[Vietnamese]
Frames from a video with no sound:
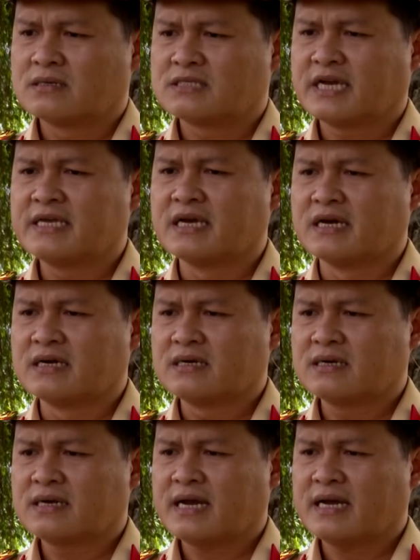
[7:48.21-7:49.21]
xây dựng
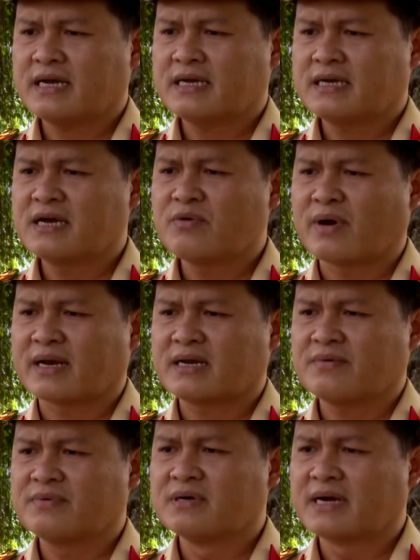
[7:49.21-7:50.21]
các cái kế hoạch
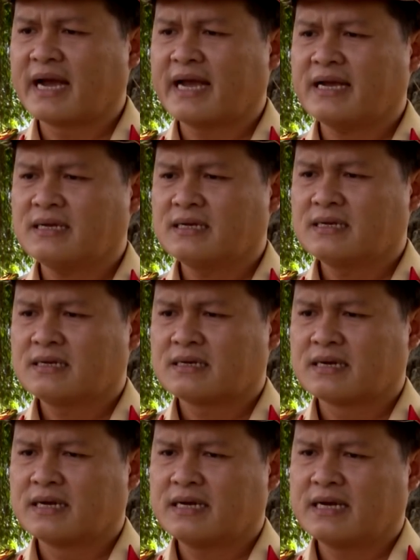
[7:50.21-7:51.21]
các phương án
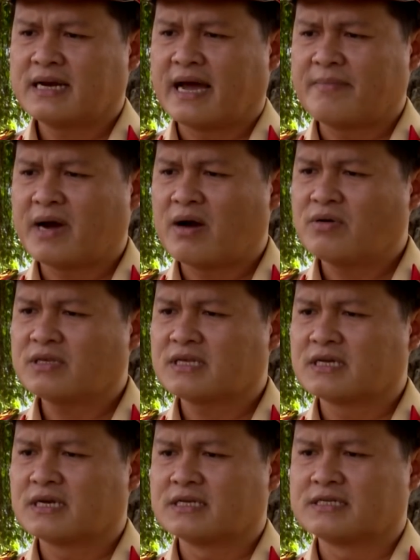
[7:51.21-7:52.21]
để đảm bảo cái
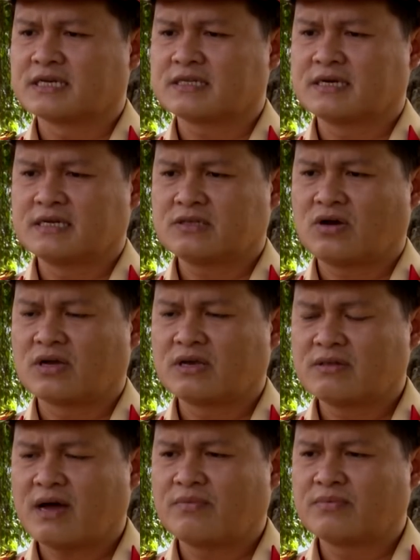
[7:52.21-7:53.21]
tình hình trật tự an toàn
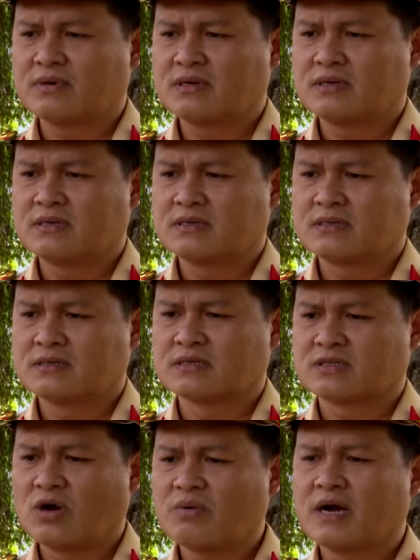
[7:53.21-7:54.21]
giao thông
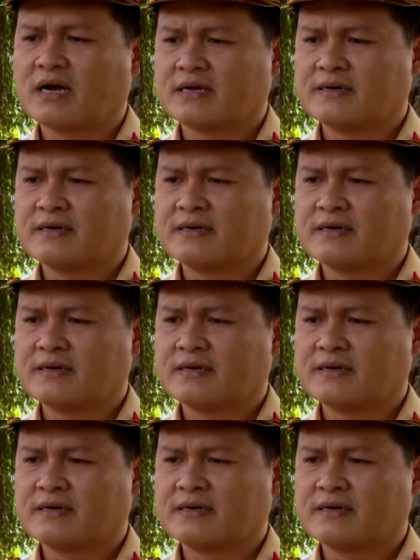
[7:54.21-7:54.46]
được tốt hơn.